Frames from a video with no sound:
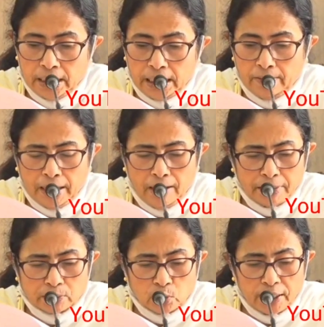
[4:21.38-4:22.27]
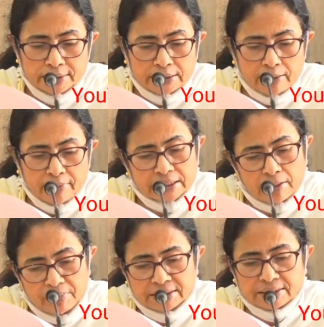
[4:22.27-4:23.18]
এবার আমরা চলে আসছি আবার
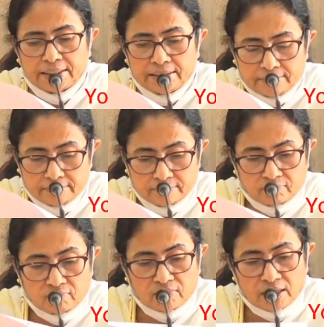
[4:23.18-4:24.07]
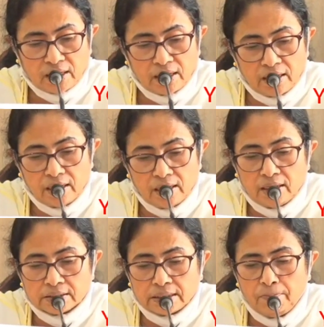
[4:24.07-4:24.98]
ছাব্বিশ তারিখ
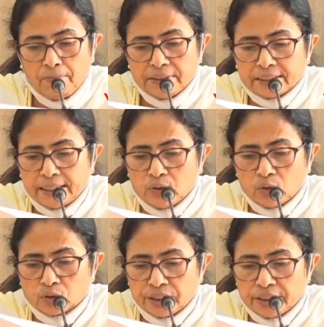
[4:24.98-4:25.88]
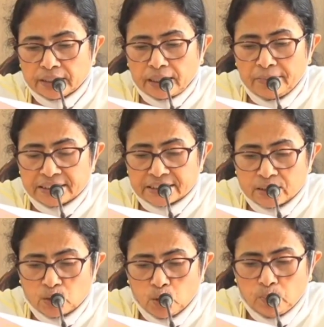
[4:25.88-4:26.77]
ছাব্বিশ তারিখ হচ্ছে কেমিস্ট্রি
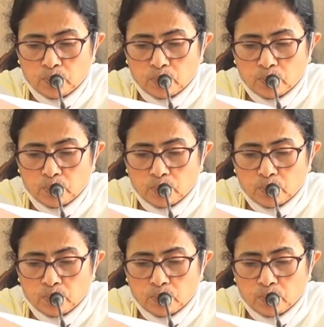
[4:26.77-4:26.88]
গ্রুপ